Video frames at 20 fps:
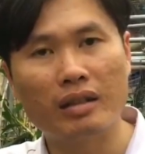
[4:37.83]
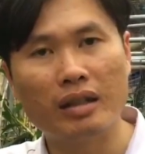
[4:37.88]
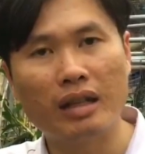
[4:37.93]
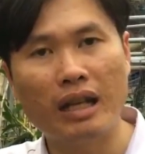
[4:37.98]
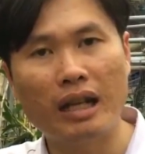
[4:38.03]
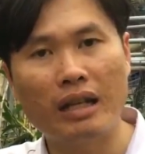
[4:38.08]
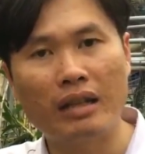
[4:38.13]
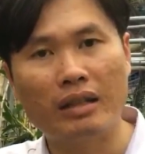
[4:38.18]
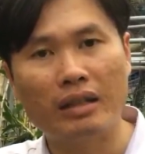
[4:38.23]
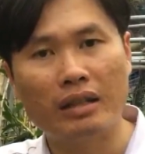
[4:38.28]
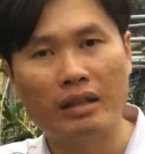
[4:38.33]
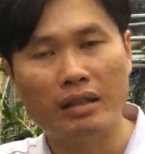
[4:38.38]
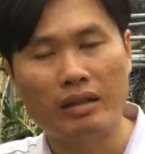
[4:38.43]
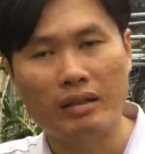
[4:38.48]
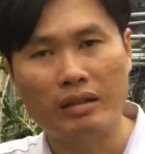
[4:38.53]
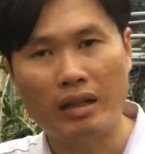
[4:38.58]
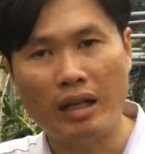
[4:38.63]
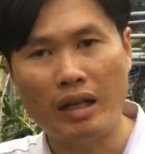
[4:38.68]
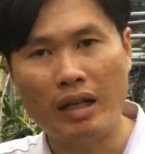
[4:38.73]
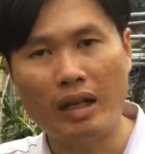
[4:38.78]
ha,
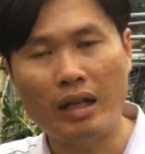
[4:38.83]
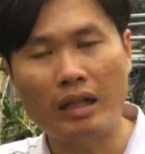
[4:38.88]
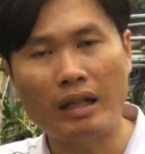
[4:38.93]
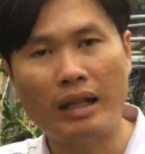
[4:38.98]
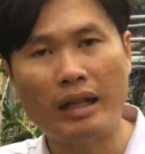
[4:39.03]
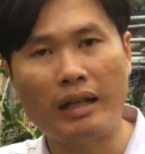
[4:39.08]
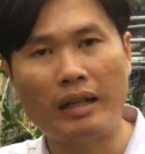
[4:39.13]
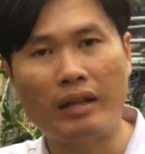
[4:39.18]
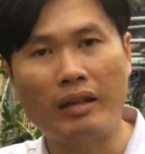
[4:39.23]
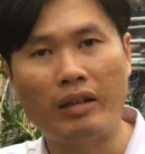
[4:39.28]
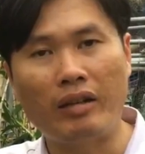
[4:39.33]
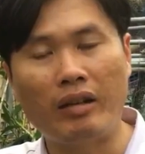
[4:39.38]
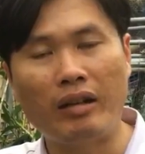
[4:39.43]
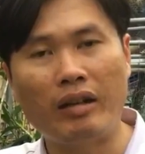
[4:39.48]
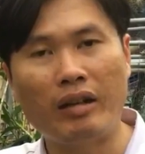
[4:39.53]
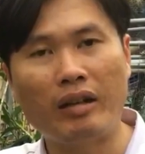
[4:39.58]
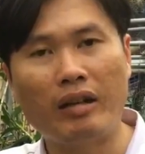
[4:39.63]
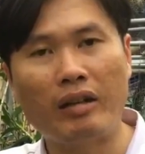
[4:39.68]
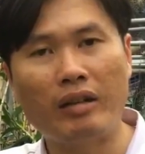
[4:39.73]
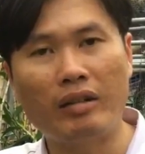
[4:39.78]
để là
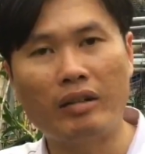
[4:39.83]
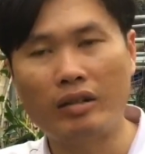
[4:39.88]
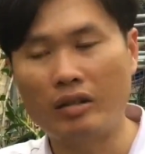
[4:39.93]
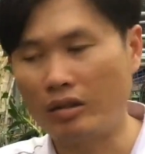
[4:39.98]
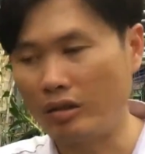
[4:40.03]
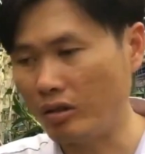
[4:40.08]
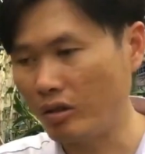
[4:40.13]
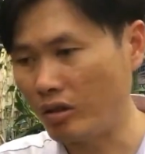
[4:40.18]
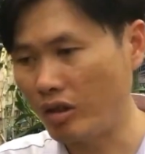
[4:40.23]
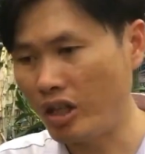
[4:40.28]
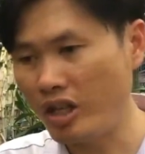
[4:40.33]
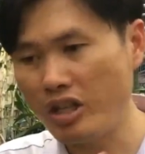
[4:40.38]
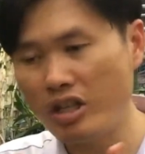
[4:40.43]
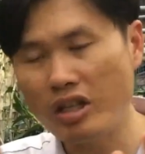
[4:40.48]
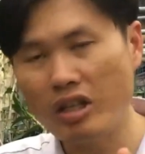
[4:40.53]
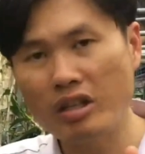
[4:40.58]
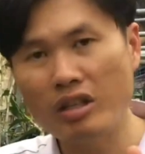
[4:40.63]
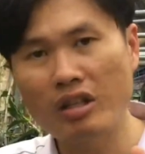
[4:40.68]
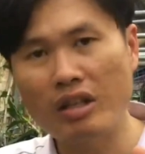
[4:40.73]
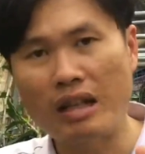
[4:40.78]
nó ký
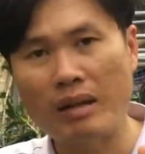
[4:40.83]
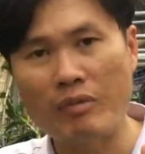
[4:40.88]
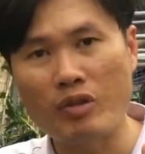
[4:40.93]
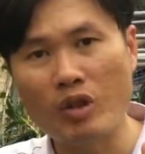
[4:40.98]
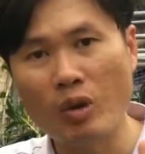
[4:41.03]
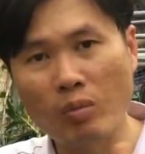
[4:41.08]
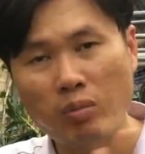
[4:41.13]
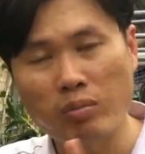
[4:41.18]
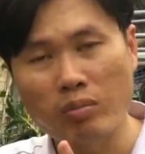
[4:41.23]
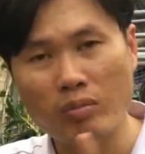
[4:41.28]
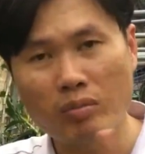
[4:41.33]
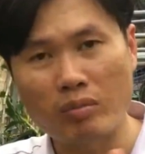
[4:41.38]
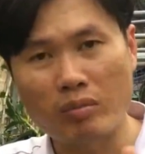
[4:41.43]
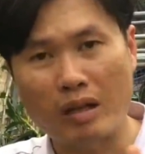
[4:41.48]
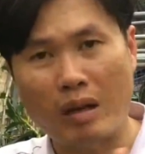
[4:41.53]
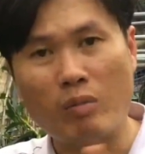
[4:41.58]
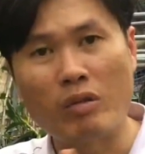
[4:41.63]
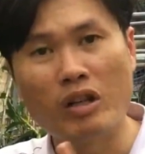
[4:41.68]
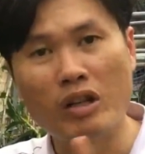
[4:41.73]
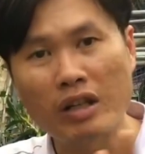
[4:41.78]
sinh, nó làm chung
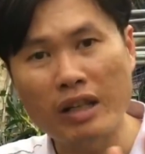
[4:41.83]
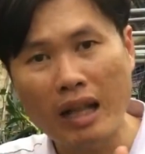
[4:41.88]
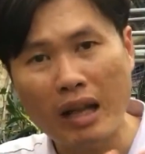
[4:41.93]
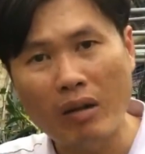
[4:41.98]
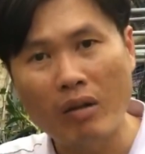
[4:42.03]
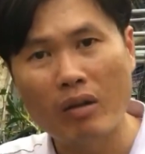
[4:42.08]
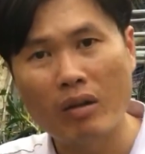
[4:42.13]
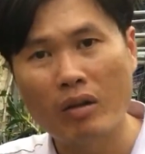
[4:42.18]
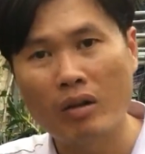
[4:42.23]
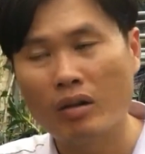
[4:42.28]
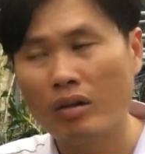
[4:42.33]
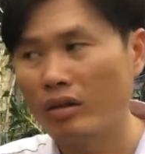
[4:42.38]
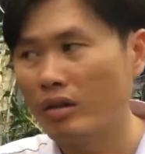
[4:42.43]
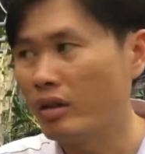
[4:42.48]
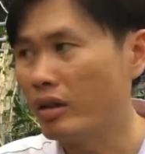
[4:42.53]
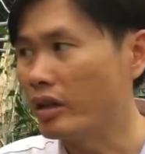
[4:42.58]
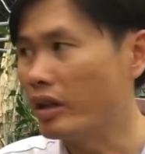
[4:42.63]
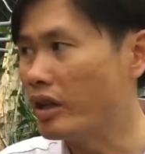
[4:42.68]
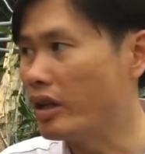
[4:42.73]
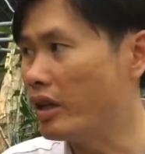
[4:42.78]
cộng hưởng nhau.
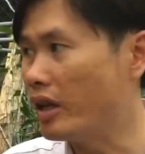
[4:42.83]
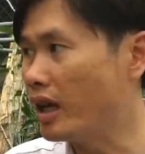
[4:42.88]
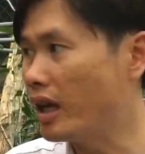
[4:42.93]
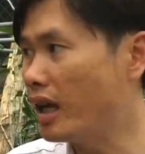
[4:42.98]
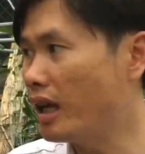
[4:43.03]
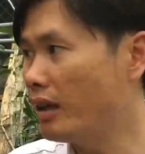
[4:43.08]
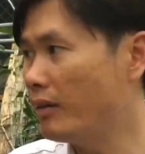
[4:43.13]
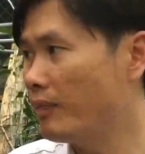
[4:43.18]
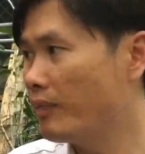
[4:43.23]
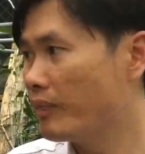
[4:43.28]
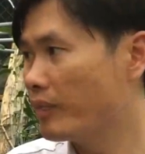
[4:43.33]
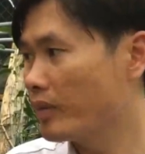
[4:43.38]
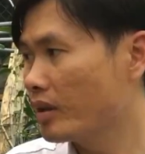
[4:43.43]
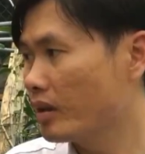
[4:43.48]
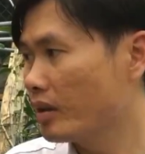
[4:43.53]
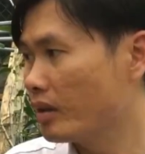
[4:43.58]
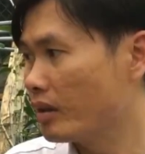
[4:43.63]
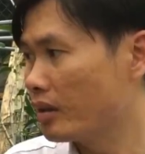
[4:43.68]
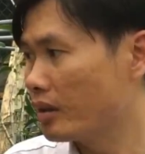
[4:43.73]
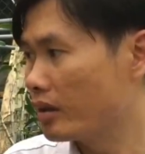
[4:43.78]
Thì
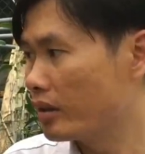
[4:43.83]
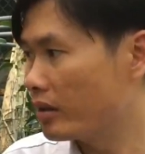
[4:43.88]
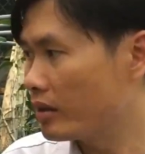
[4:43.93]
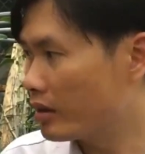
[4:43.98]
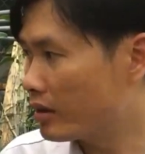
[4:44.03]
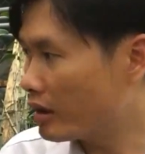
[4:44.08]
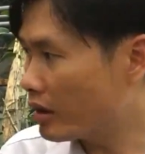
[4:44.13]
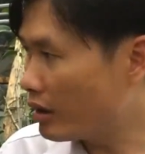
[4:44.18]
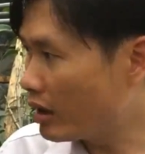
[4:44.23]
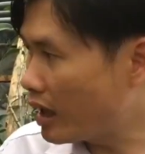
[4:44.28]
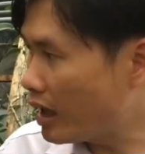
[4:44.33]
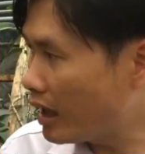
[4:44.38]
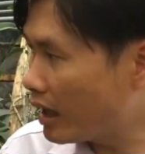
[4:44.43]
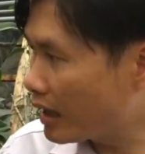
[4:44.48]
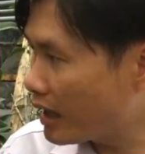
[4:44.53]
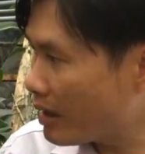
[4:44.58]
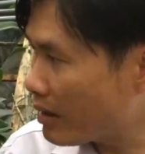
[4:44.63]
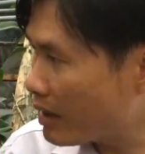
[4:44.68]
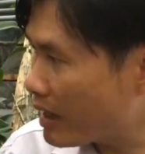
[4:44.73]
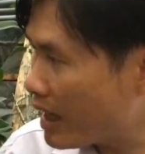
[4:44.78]
có thể
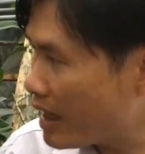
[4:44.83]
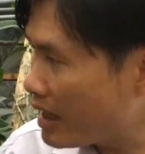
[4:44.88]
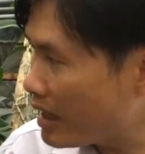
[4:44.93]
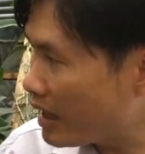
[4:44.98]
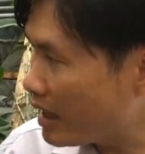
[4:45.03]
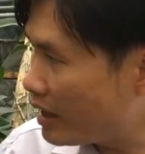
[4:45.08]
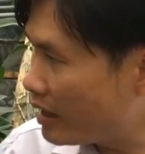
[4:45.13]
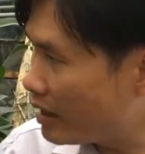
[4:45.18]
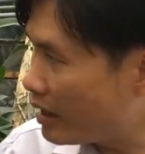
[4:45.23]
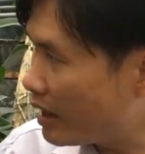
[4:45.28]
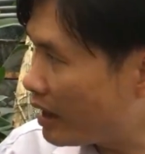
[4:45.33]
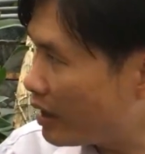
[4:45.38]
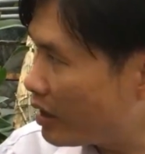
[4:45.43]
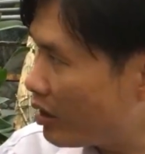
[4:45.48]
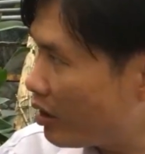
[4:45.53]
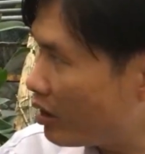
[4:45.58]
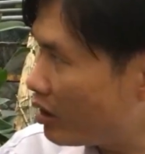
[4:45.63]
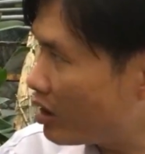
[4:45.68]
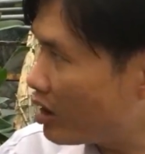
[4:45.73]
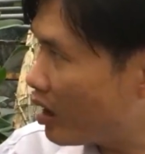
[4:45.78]
là cái cây này là
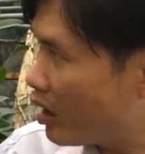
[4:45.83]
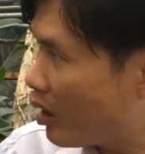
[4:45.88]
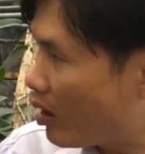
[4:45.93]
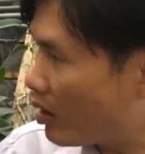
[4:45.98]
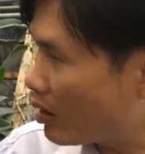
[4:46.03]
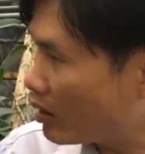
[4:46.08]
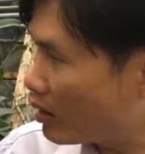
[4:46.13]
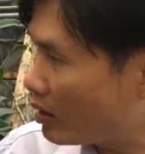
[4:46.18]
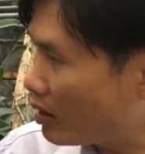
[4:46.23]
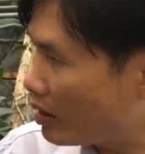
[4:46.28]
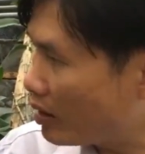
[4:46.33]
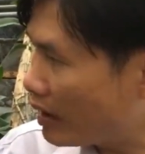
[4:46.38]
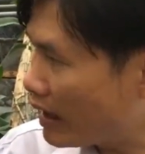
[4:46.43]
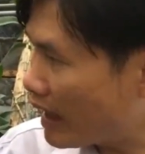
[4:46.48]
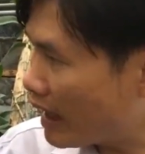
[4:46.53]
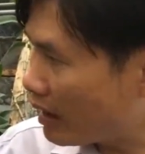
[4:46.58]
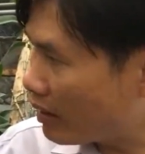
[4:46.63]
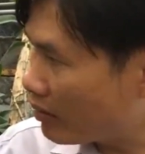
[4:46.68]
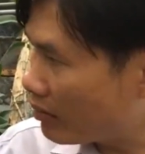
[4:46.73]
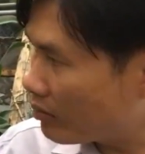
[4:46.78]
do nó ngọt nên nó
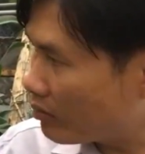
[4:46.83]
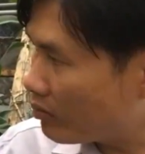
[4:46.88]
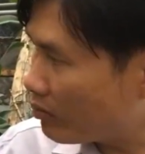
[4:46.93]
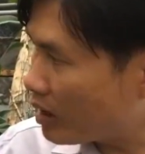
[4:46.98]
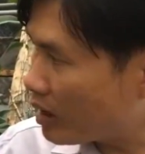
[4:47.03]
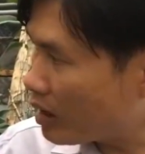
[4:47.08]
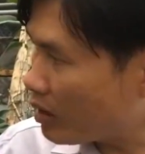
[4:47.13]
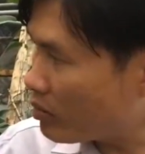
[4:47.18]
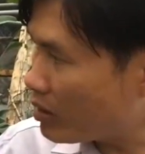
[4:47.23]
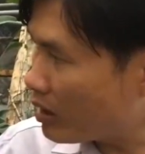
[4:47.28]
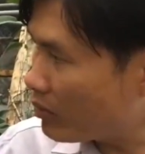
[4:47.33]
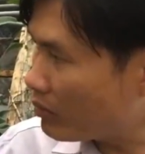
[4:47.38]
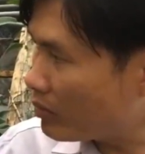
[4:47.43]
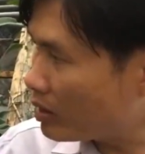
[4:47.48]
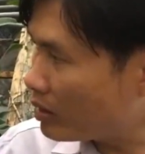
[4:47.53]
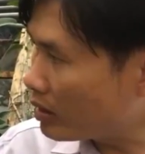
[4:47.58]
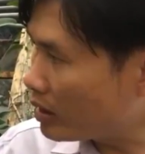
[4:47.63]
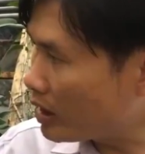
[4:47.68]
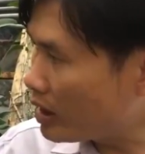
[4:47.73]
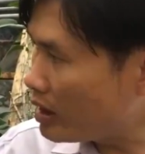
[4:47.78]
ăn, mà công nhận
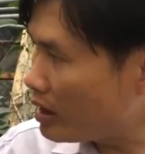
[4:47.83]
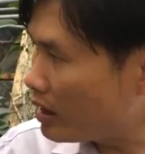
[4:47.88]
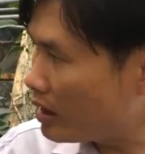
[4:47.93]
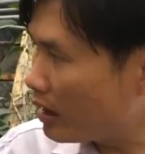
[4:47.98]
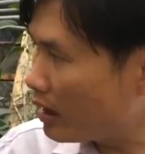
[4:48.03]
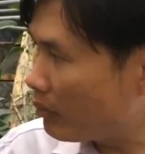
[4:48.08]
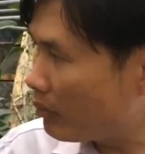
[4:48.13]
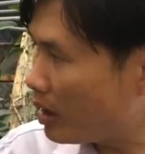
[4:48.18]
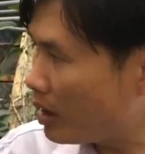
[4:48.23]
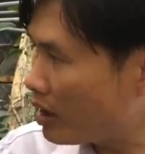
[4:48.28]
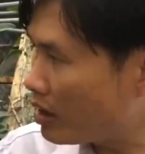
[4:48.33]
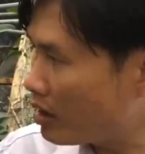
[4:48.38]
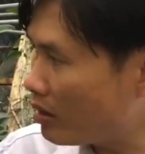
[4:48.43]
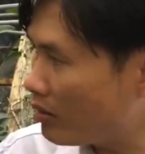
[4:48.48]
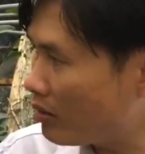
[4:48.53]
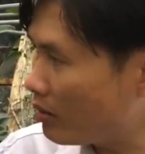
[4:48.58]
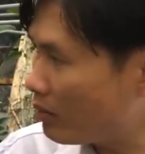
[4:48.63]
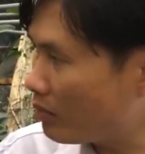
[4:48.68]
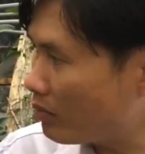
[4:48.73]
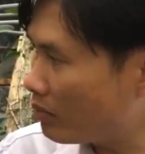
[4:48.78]
mình thấy là mới có
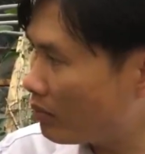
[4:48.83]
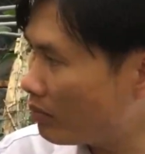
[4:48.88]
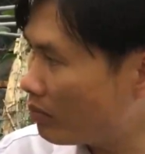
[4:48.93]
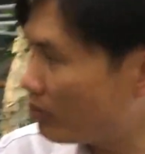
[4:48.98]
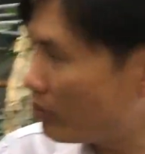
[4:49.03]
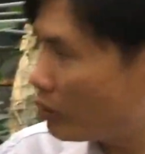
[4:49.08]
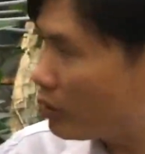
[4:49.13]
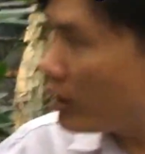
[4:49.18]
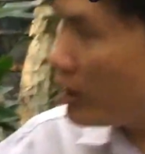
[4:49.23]
một